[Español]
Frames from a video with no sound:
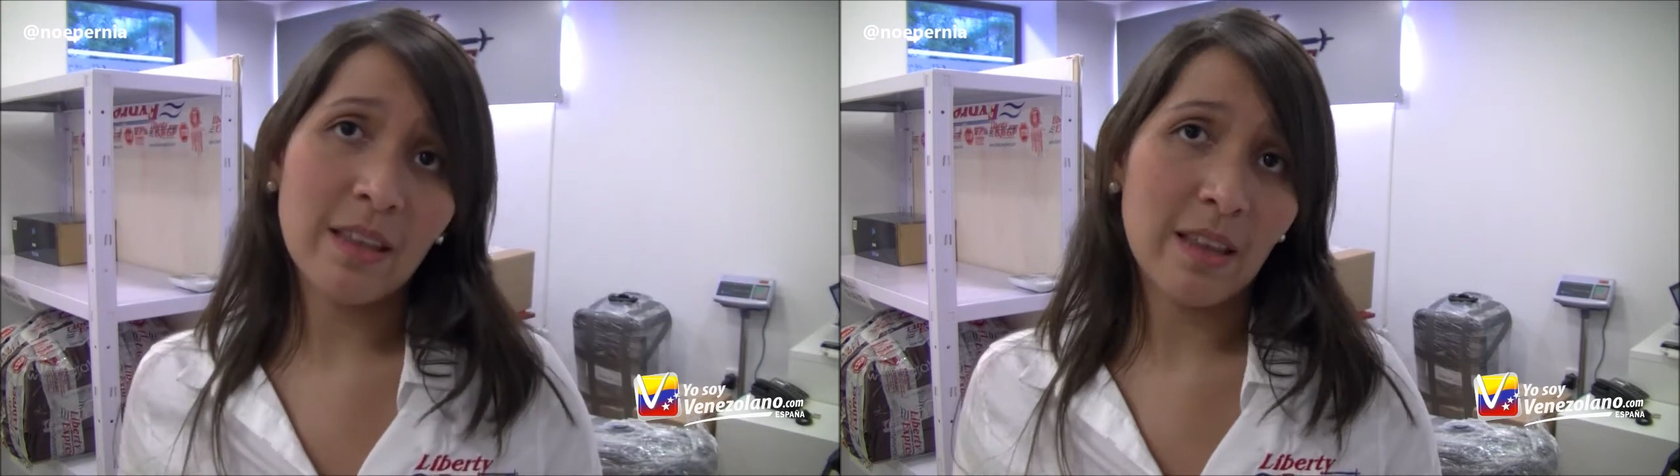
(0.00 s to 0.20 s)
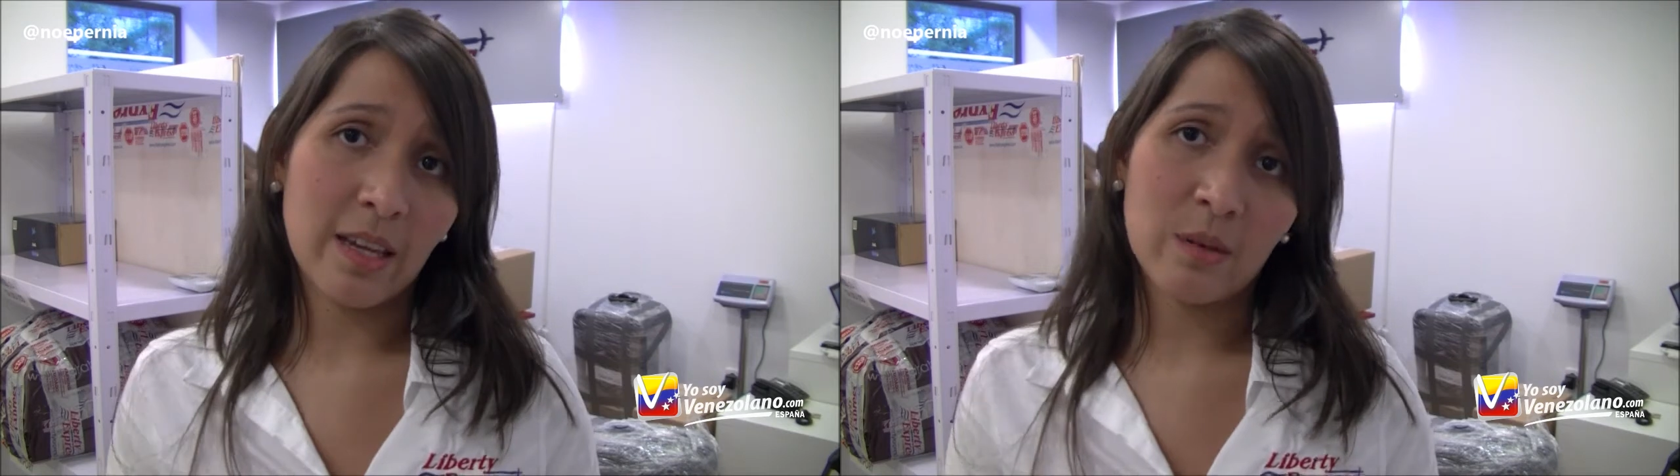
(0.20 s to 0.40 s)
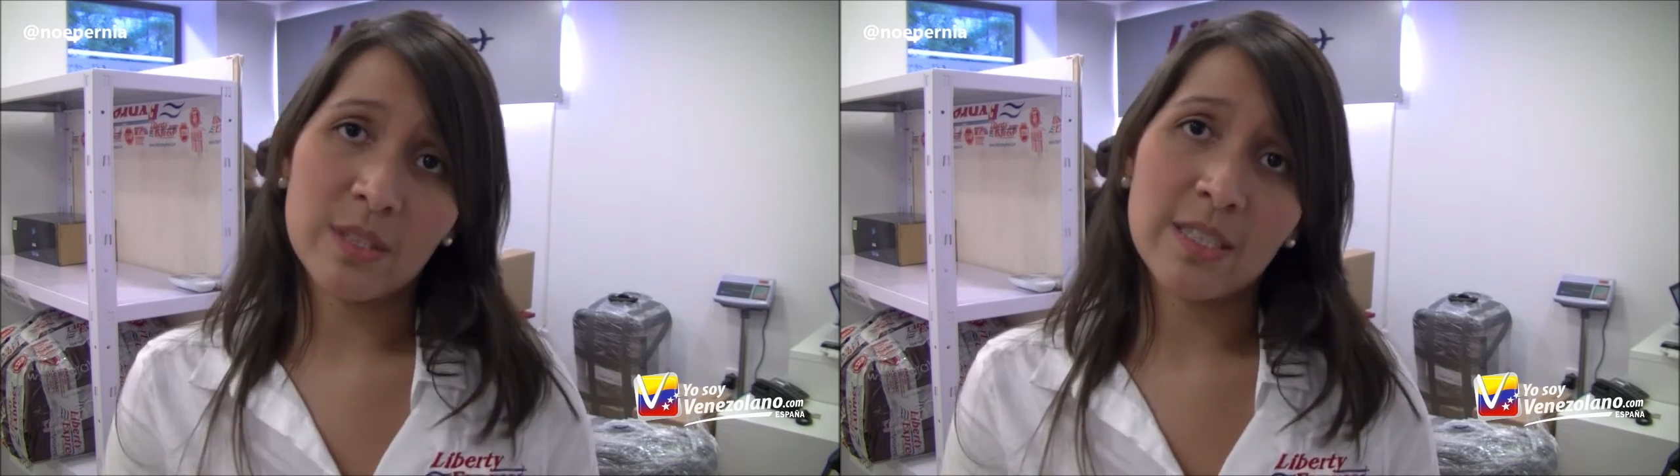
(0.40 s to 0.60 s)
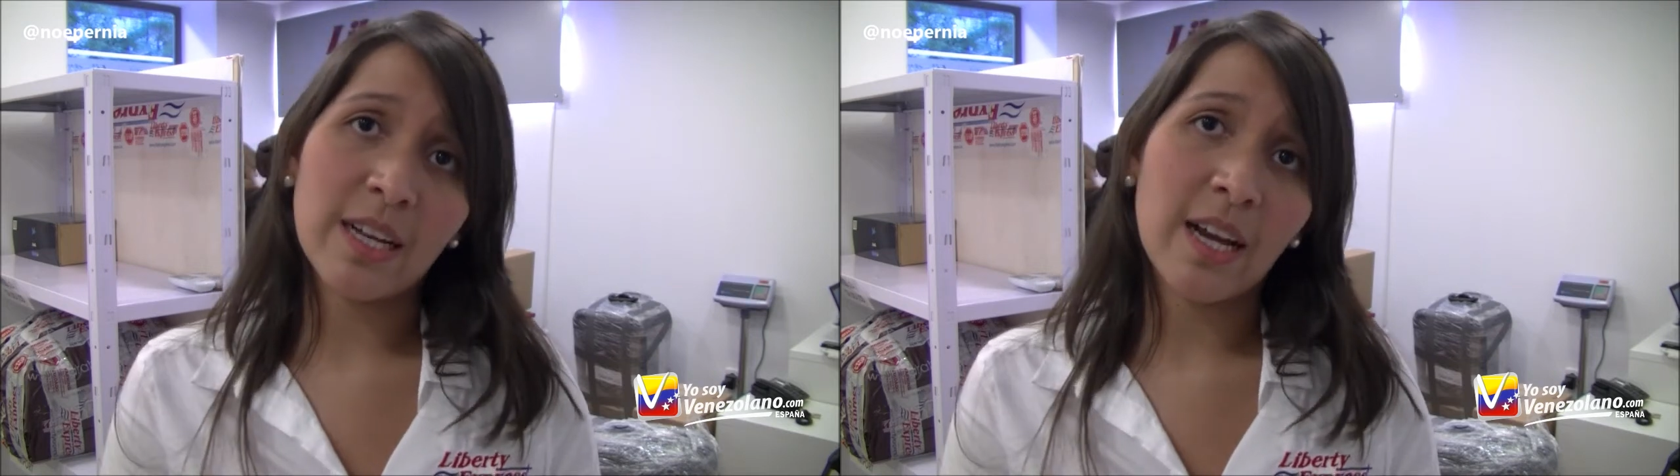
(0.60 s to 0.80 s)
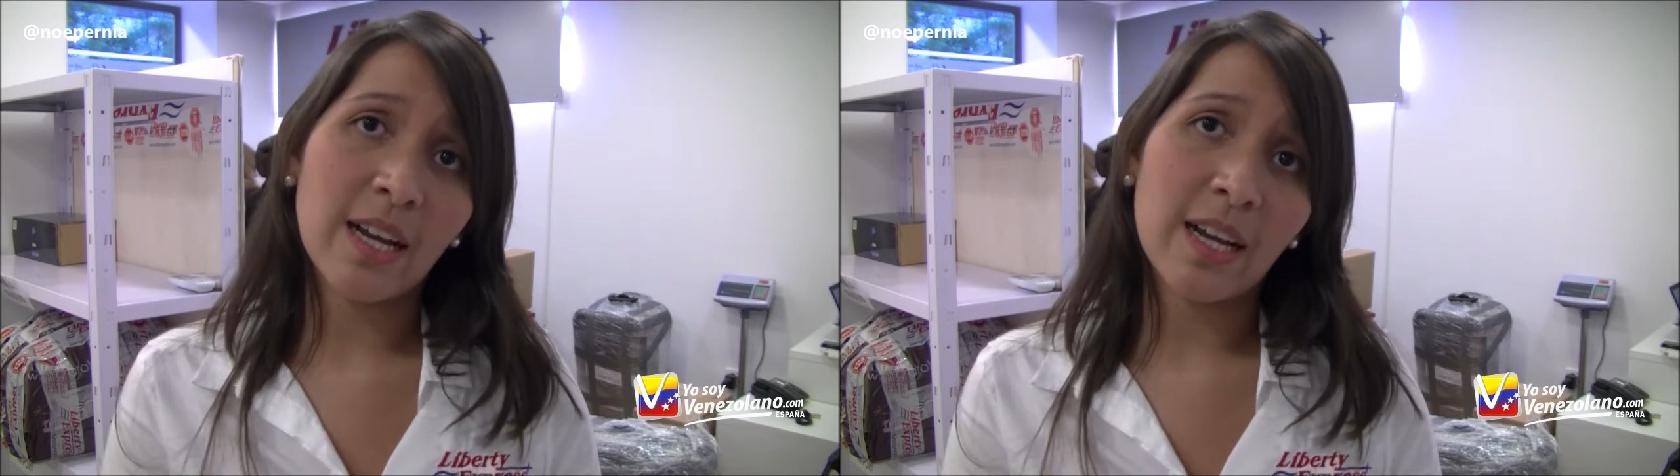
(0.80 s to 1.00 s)
desde que lo
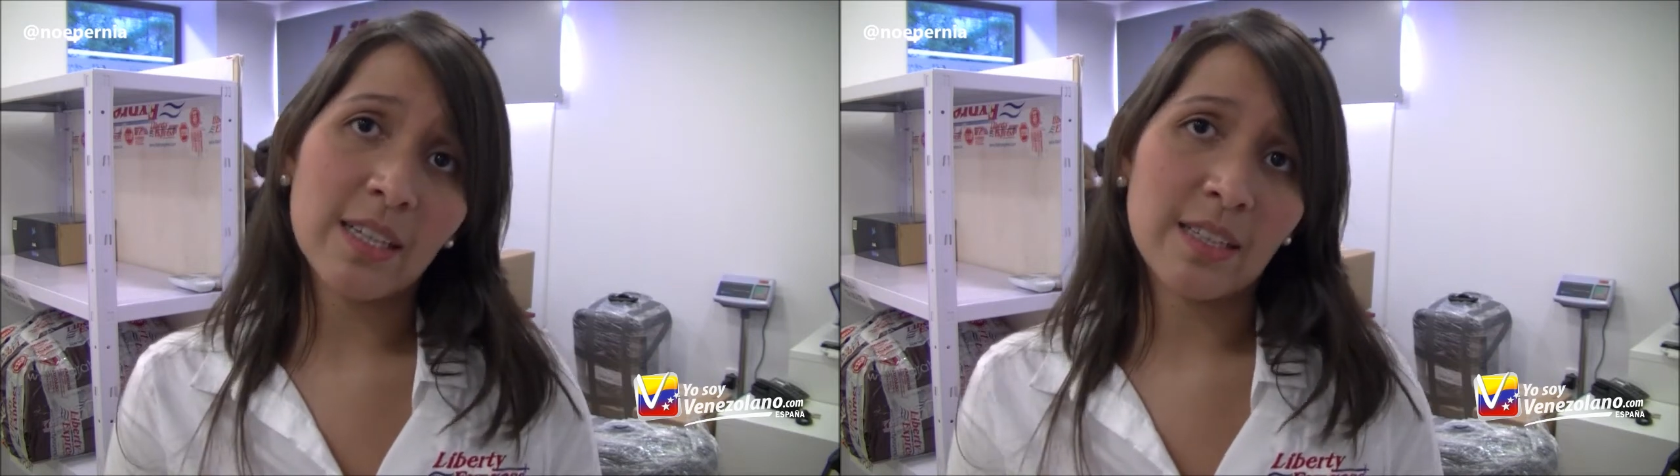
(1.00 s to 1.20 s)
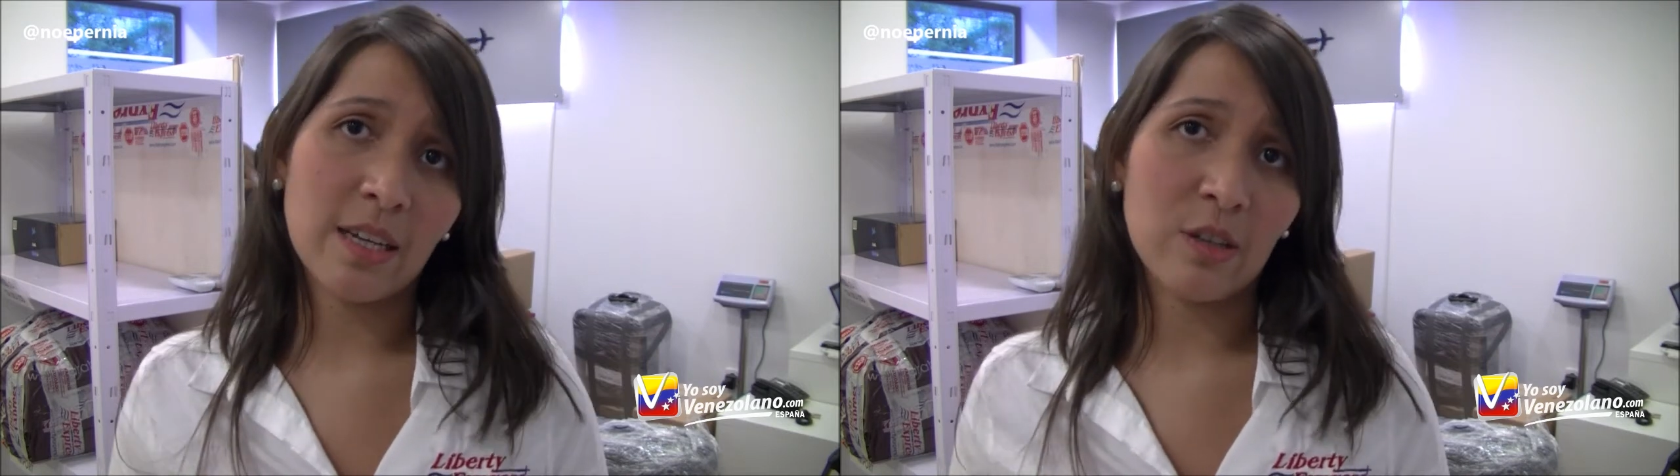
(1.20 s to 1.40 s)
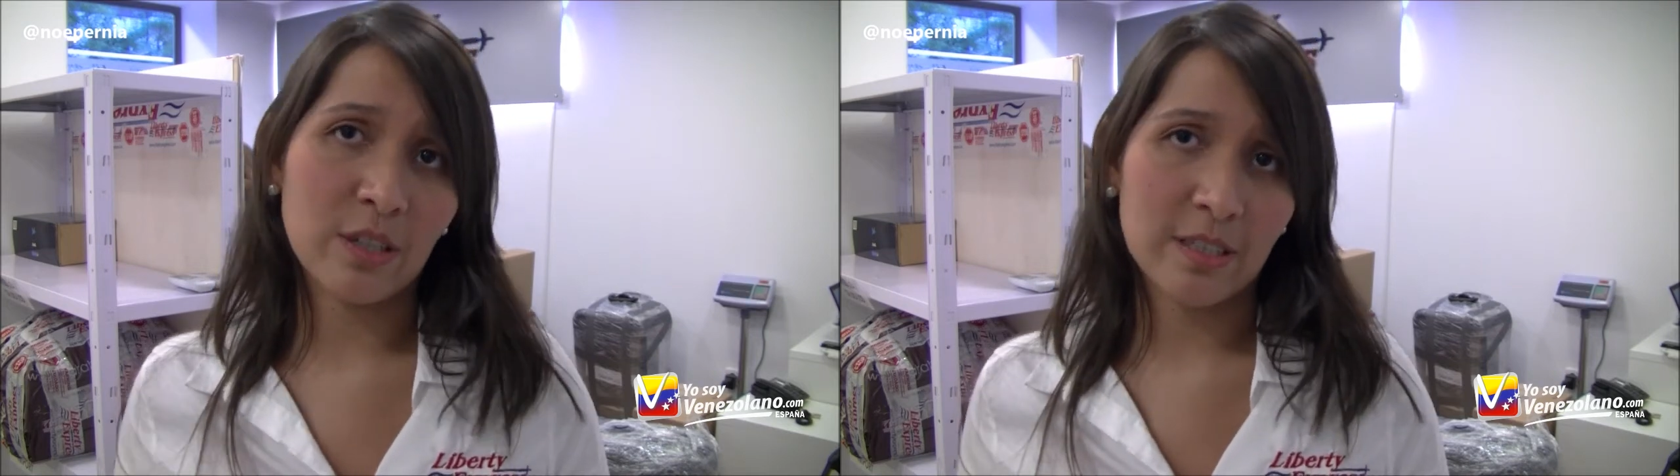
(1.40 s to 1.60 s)
entregas acá hasta que lo